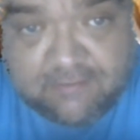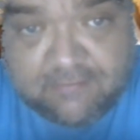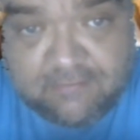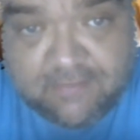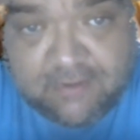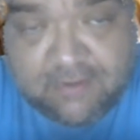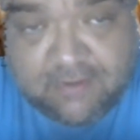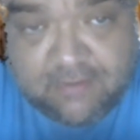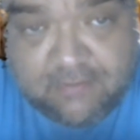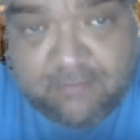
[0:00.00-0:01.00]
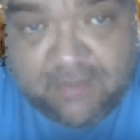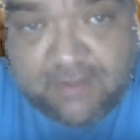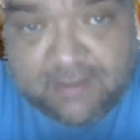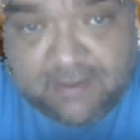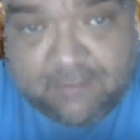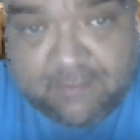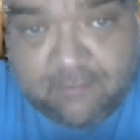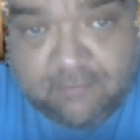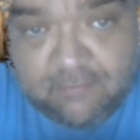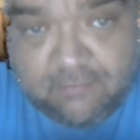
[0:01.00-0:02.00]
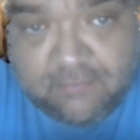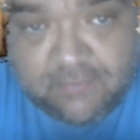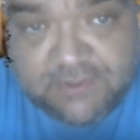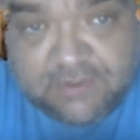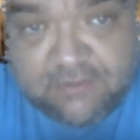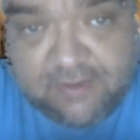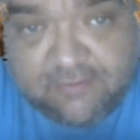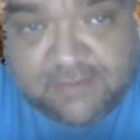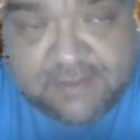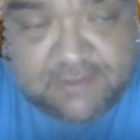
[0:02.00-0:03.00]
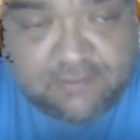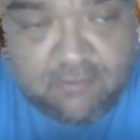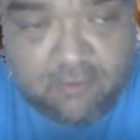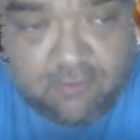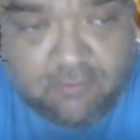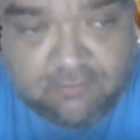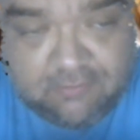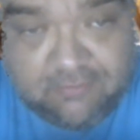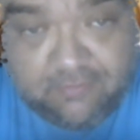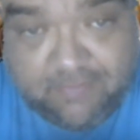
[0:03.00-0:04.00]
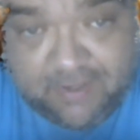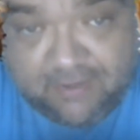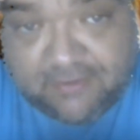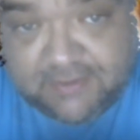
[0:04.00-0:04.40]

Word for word: mental de deuses, ou melhor dizendo,